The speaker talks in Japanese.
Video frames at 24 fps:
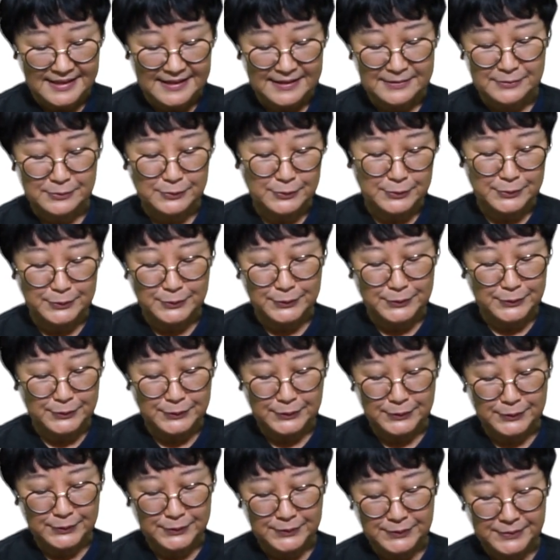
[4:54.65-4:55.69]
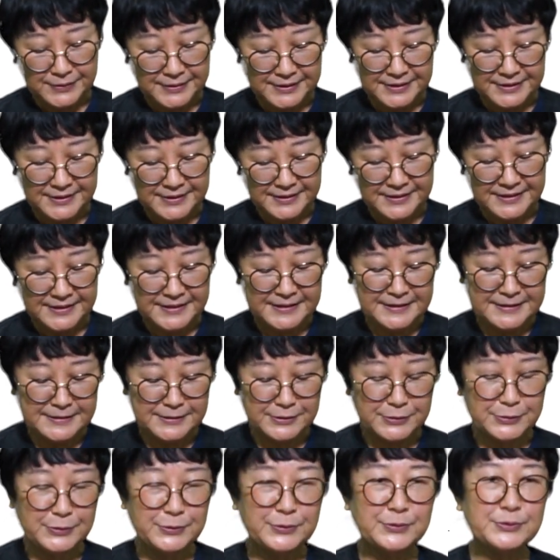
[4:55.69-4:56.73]
えっと印
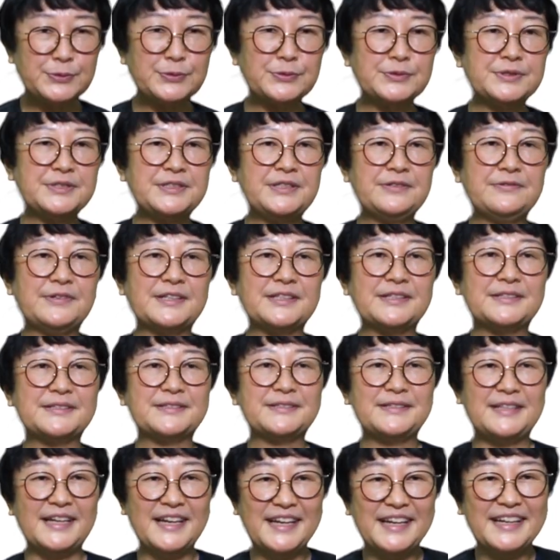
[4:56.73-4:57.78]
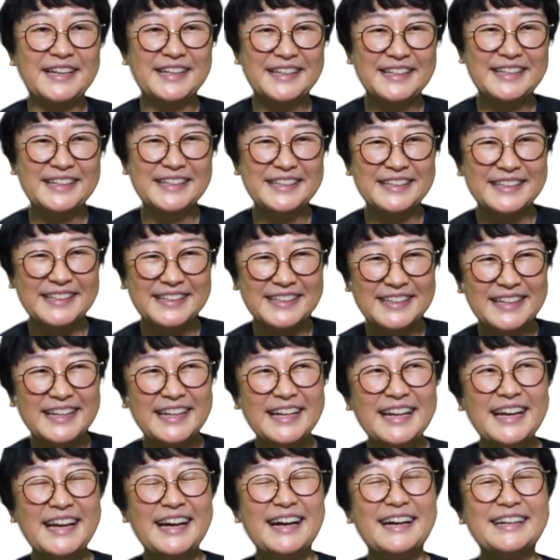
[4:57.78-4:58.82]
象としてはですね
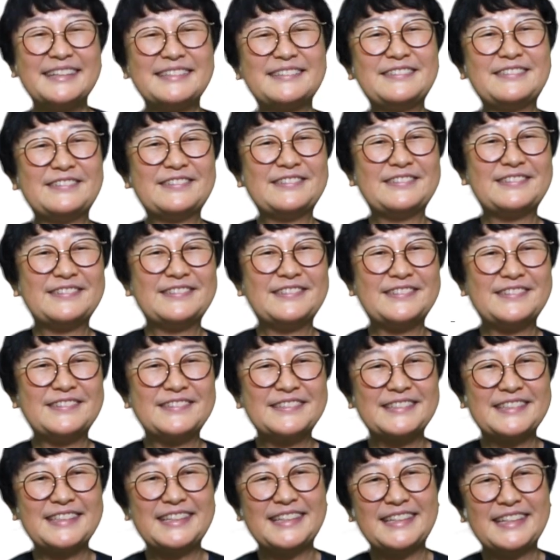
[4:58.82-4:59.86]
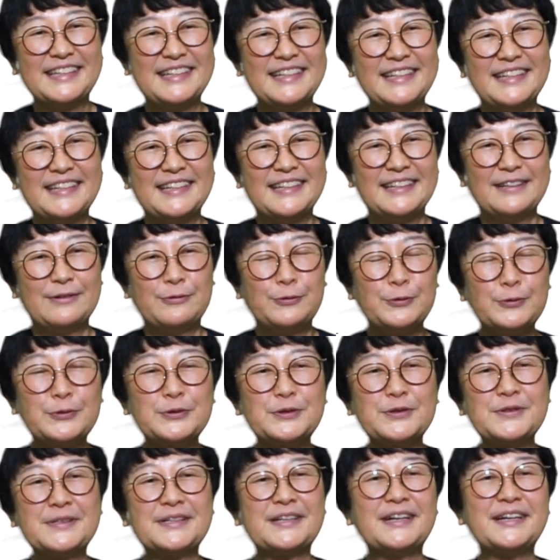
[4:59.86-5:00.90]
あの
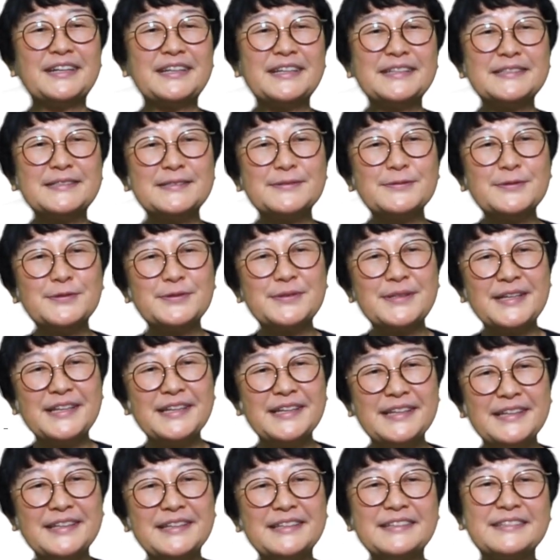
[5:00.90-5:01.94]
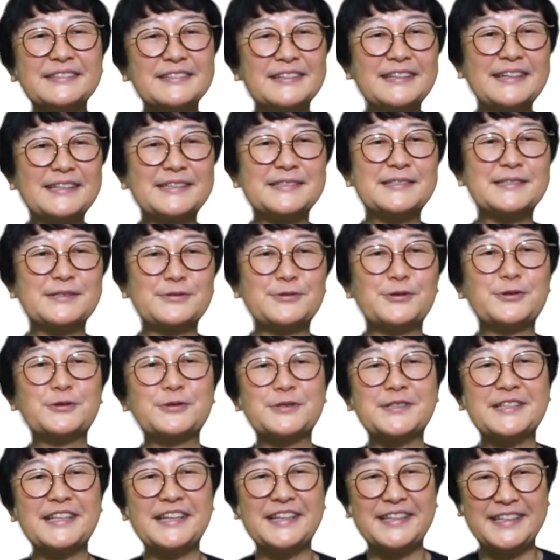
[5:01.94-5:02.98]
本当にガラスの庭園がすご
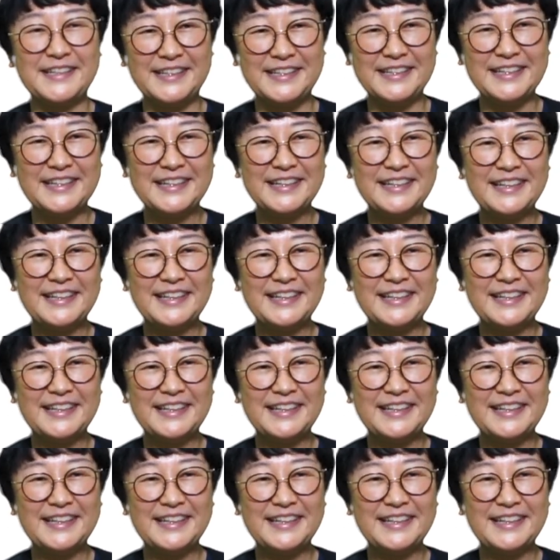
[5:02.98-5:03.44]
く素敵